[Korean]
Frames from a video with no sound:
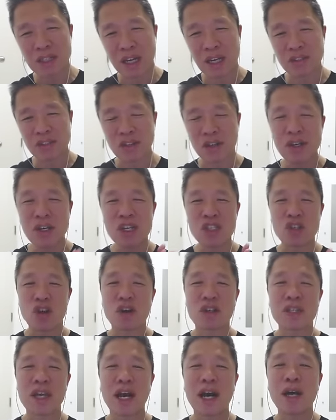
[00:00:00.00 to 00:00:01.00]
따라서
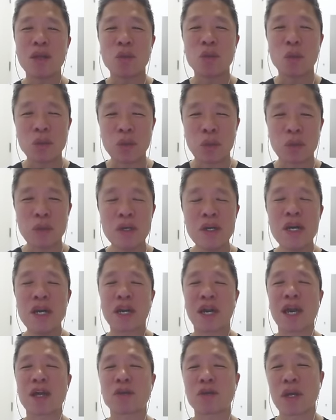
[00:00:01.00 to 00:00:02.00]
적당한 온도를
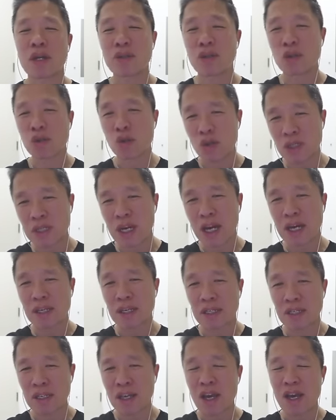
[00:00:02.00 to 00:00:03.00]
계속해서
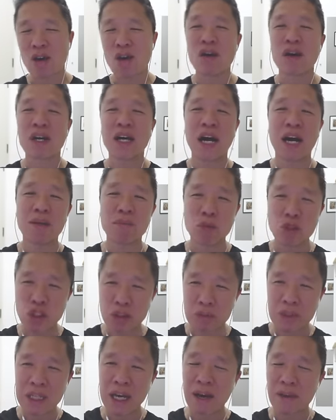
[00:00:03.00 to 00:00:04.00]
유지하는 건강한
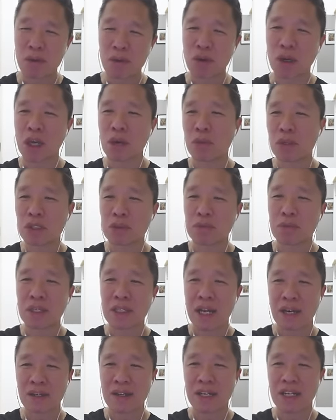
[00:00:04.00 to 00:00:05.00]
모습이다. 이렇게 보시면
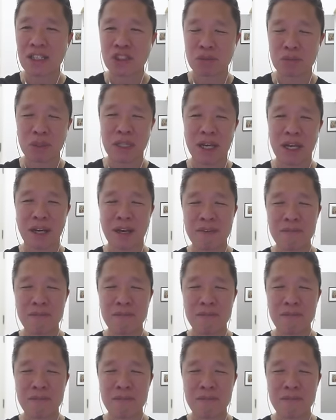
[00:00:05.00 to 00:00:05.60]
될 것 같습니다.